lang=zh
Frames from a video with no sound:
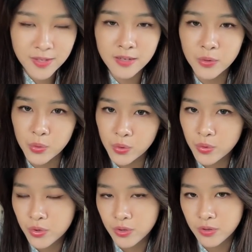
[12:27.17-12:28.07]
这个女律
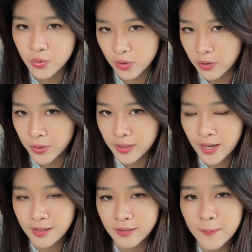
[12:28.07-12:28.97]
师是如何回
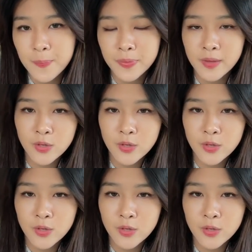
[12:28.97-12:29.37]
答的？她